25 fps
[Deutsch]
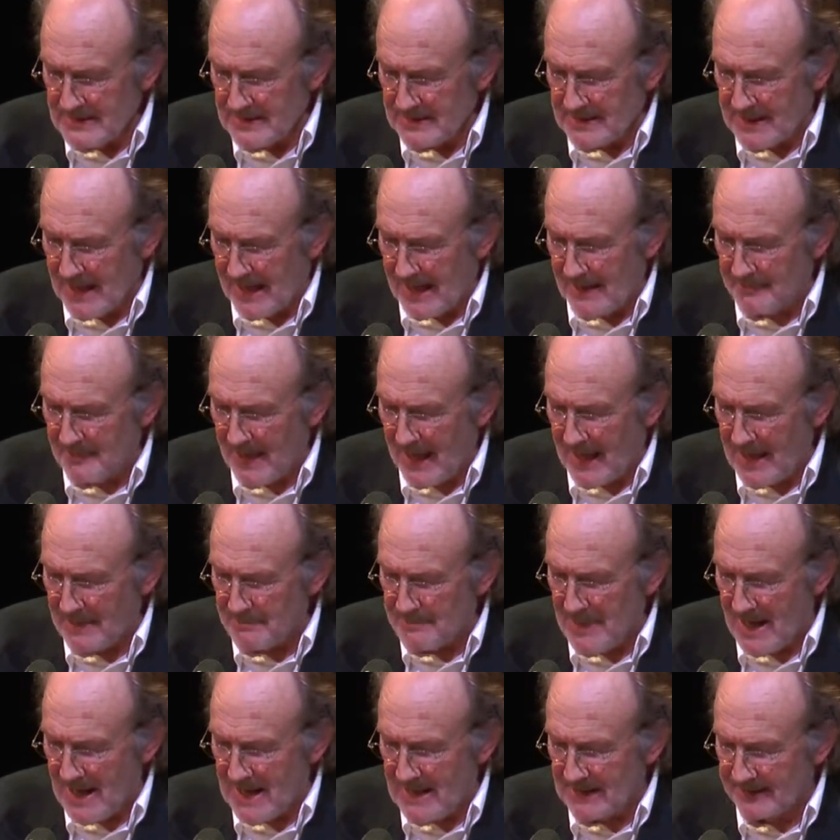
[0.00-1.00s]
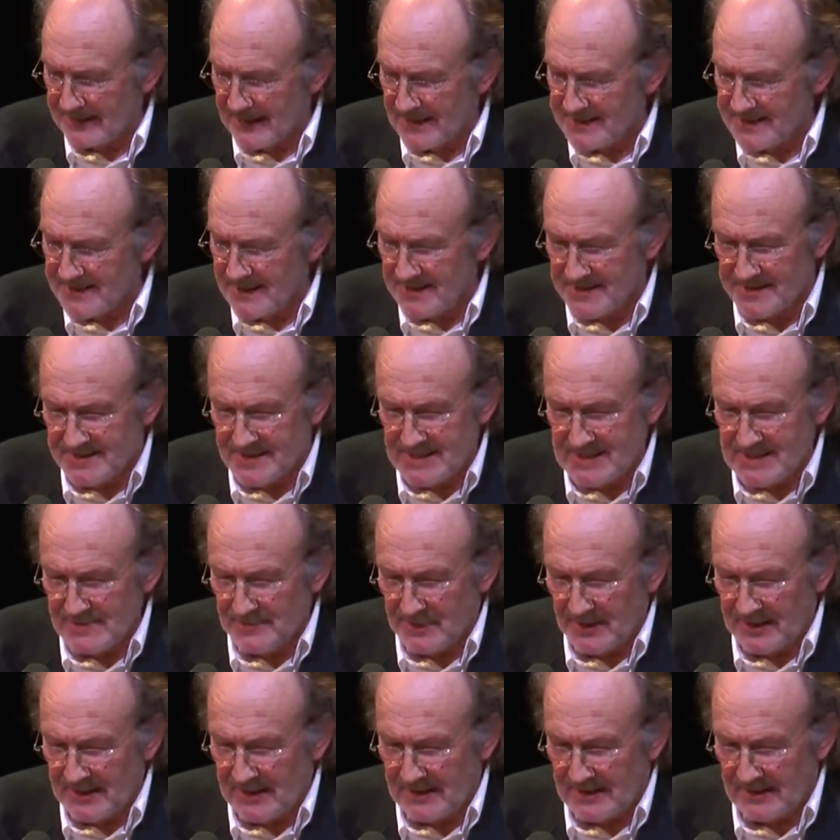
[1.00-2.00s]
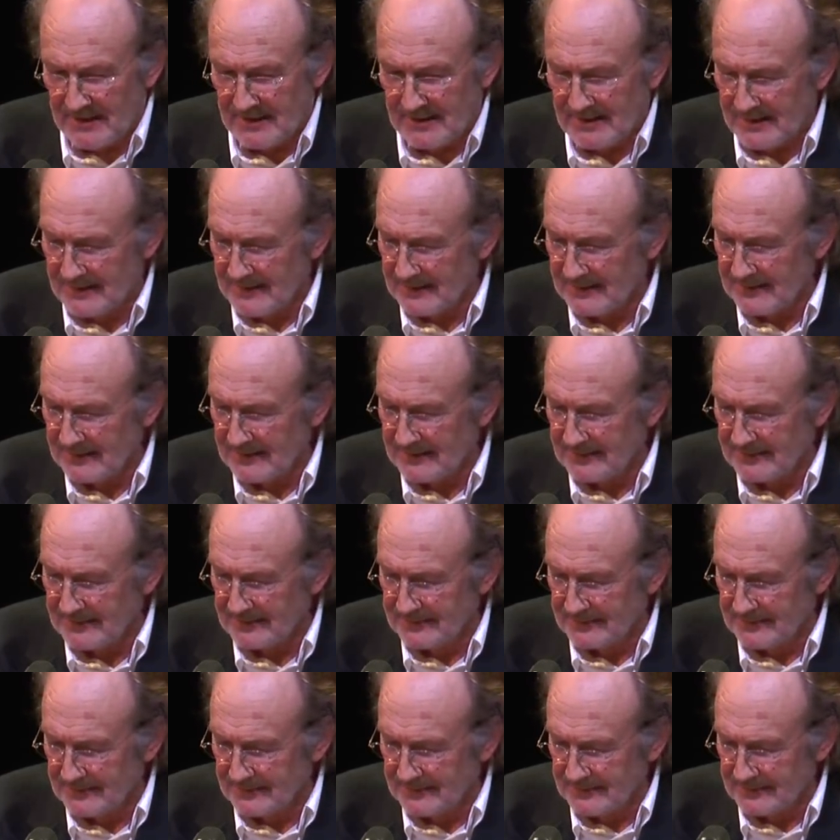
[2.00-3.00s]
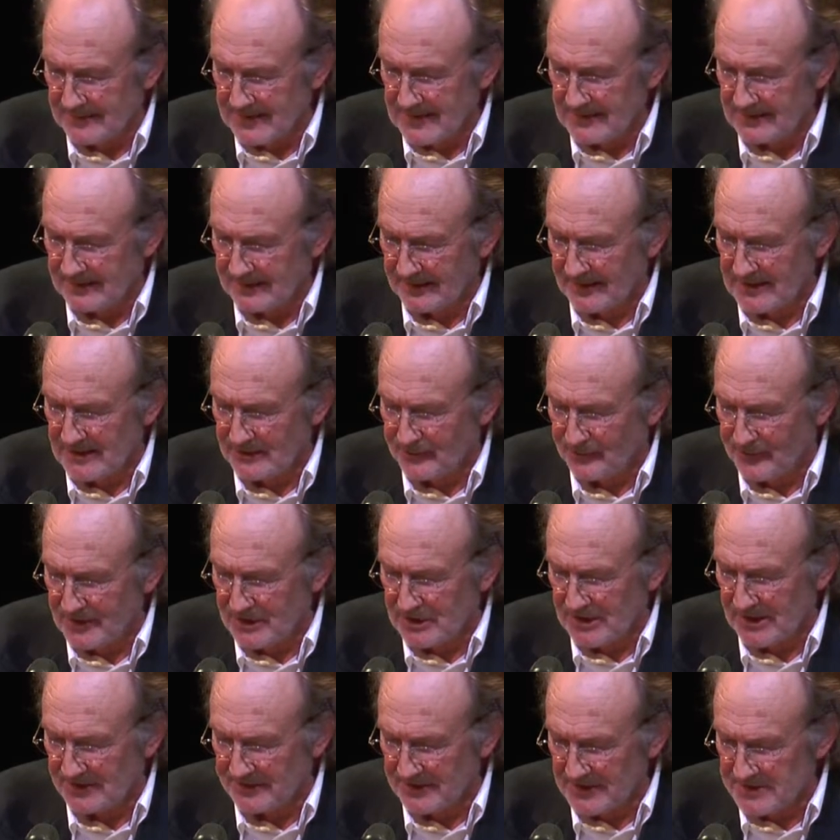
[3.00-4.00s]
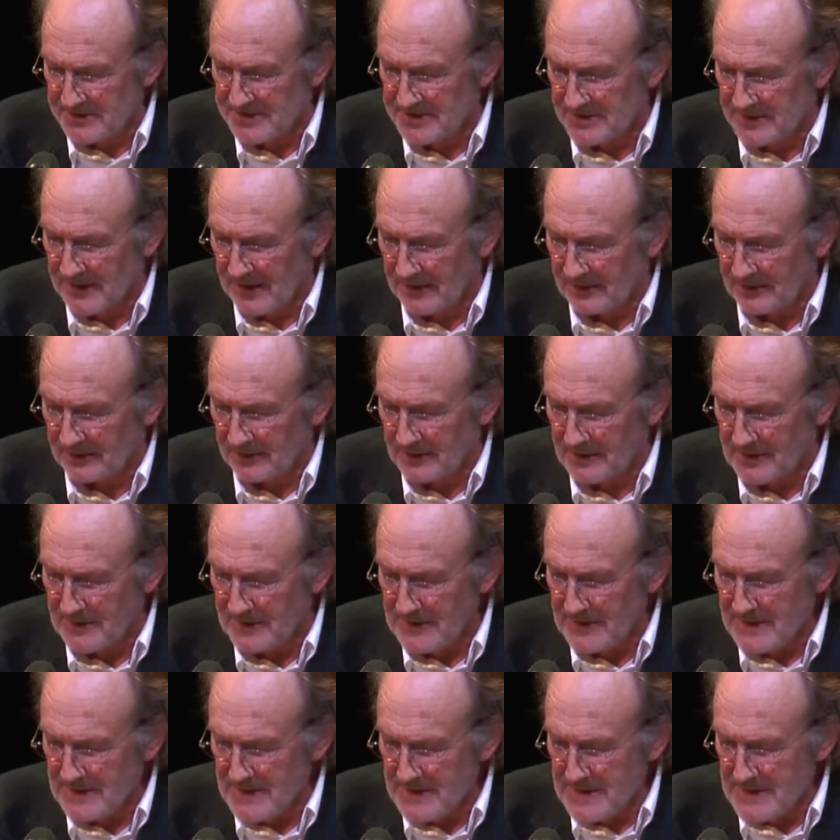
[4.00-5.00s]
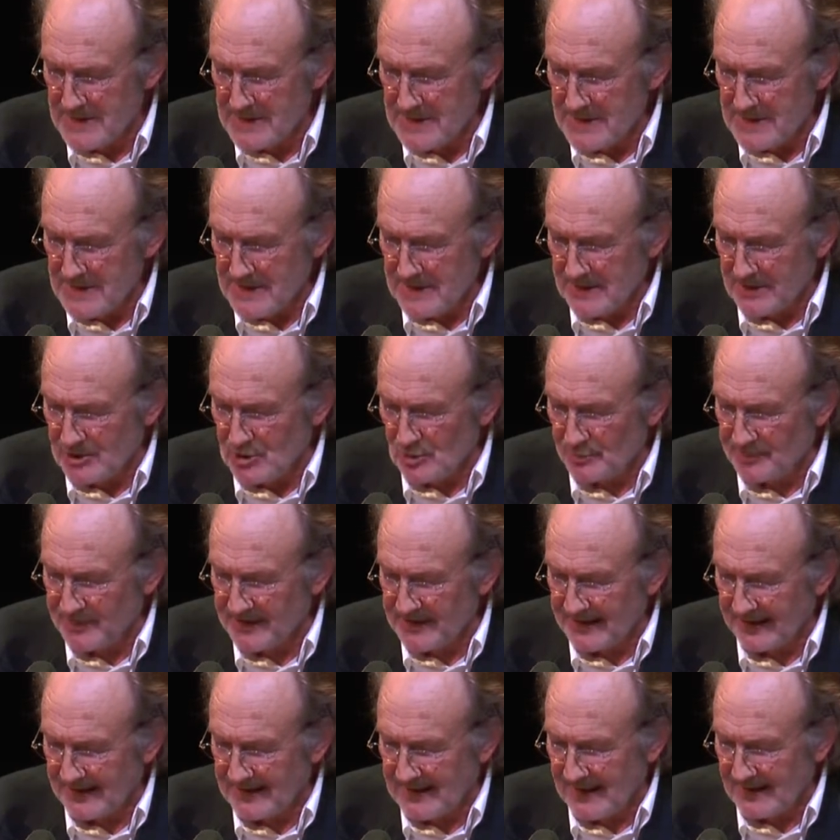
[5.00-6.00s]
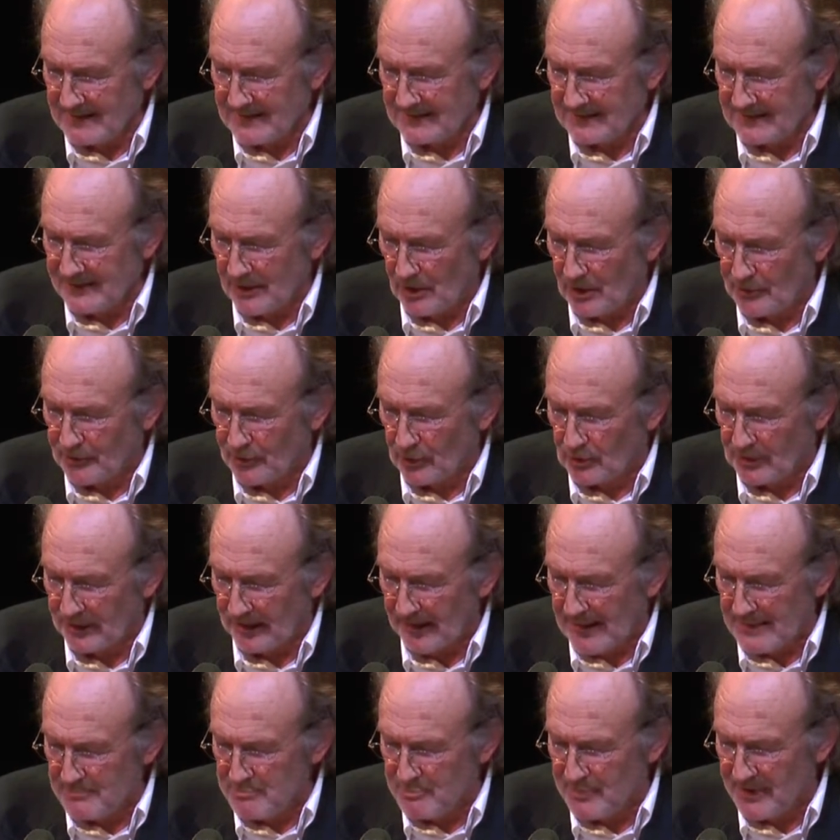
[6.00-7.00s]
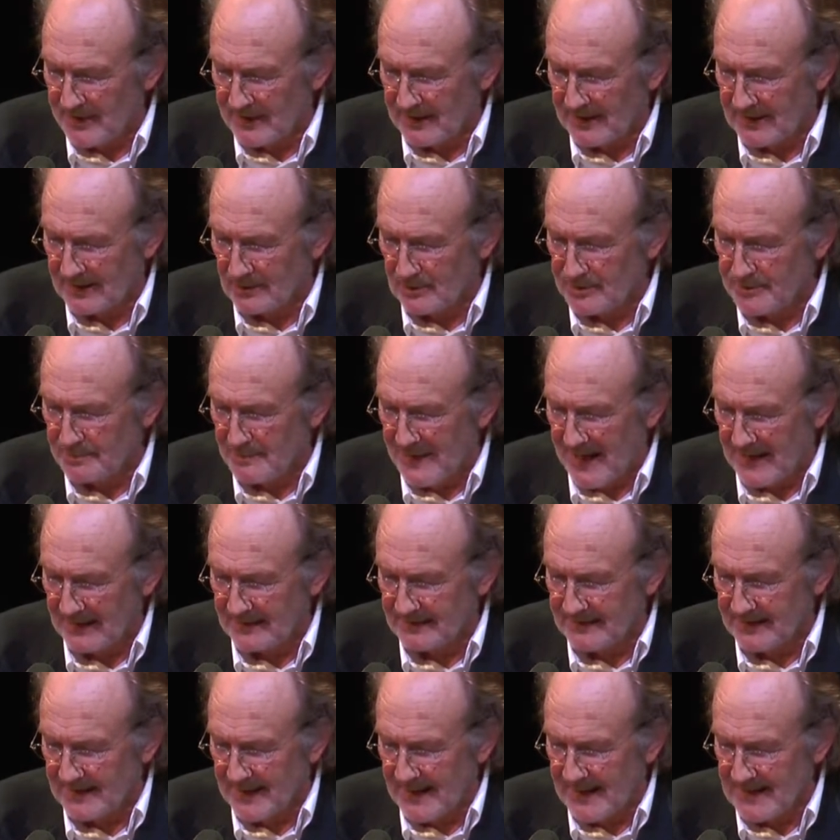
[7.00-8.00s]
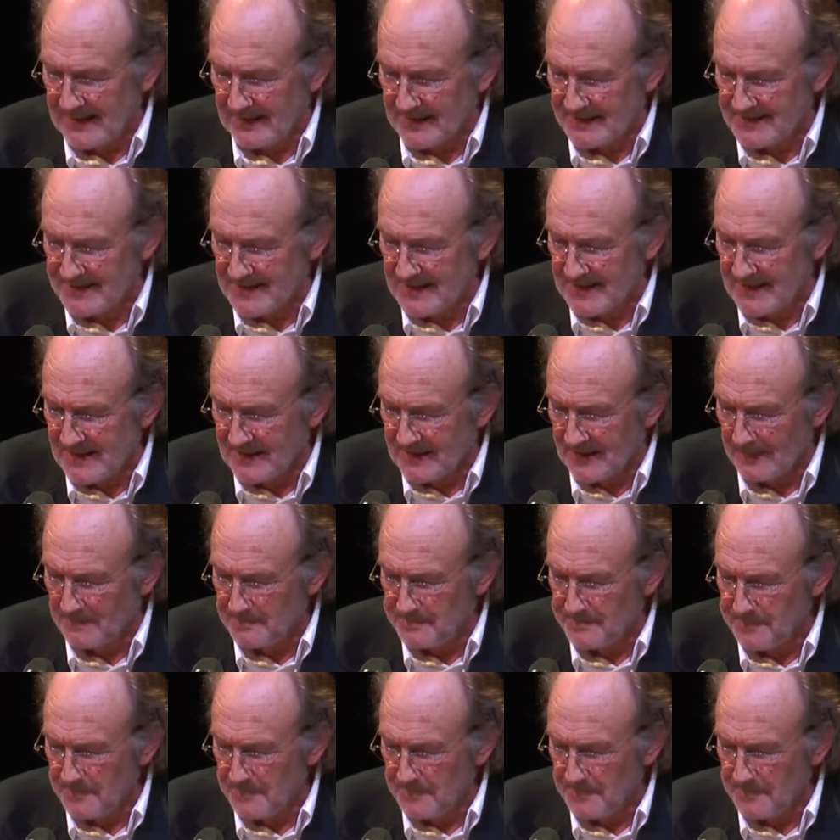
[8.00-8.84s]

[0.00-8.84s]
kam einmal der sensible Dietrich Fischer-Dieskau zum Dirigenten Otto Klemperer und meinte eigensinnig,